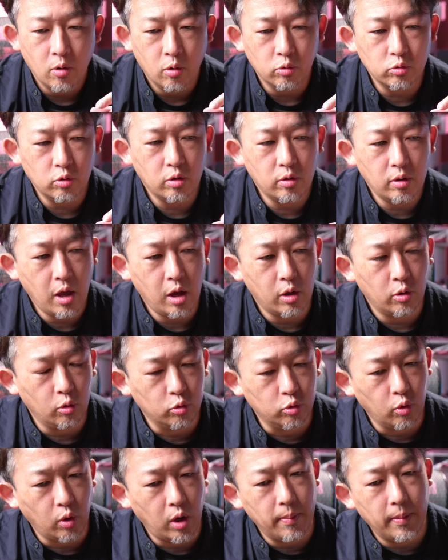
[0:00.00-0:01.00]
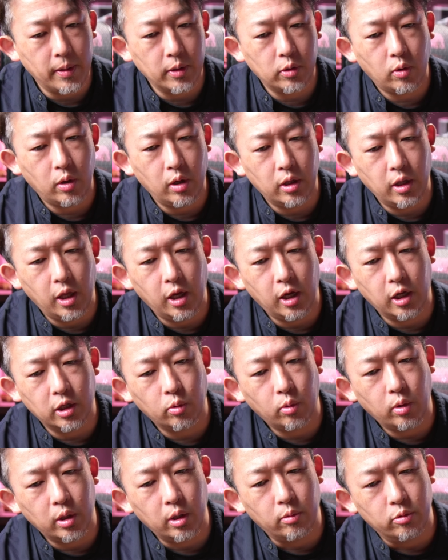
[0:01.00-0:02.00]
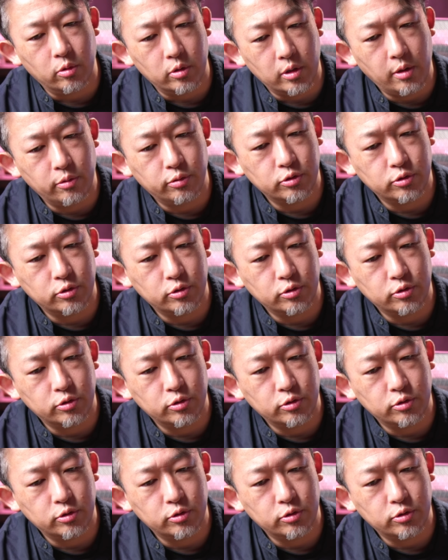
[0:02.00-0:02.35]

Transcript: 本当にね、ドラマとか映画とかでもね、